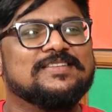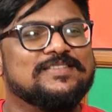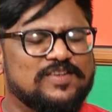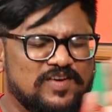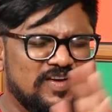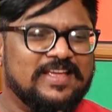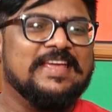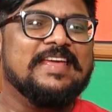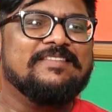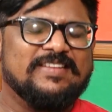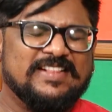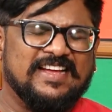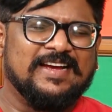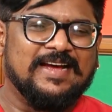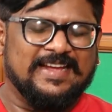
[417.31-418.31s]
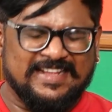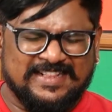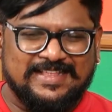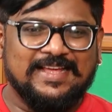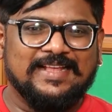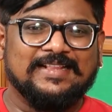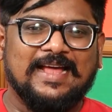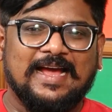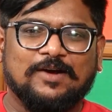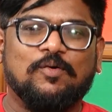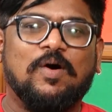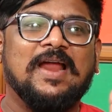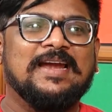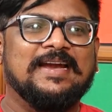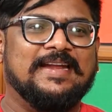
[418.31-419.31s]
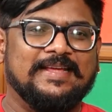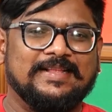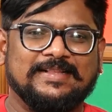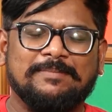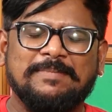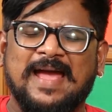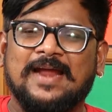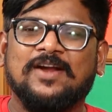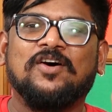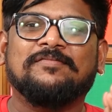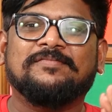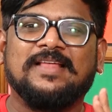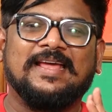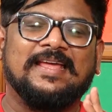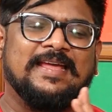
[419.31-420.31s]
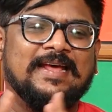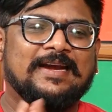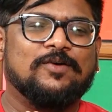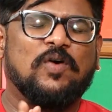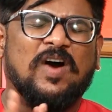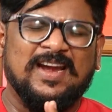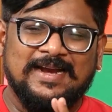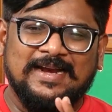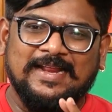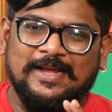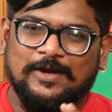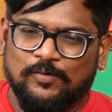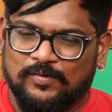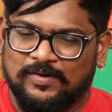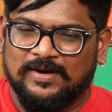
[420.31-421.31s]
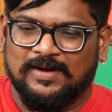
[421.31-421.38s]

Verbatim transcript: సో ఈ విధంగా ఇది ఆ క్వాలిటీ ద మ్యాన్ ఆఫ్ ద ఇయర్ క్వాలిటీకు